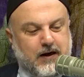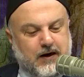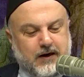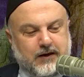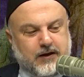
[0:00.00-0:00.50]

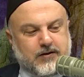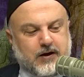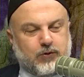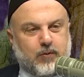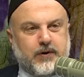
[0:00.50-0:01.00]
Gel
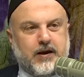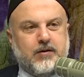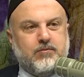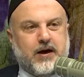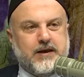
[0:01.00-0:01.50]
arkadaşlar
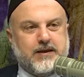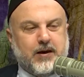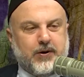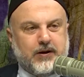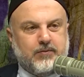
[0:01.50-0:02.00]
toplayalım bahis
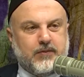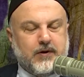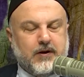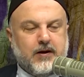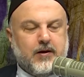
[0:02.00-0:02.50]
yapalım.
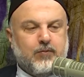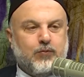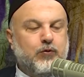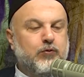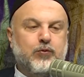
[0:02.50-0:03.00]

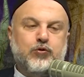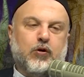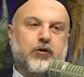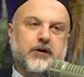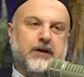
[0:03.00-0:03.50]
Bu
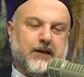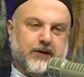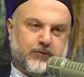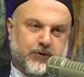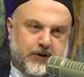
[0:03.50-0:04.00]
çok
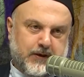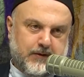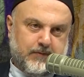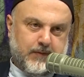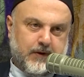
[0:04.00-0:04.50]
yanlış bir şey.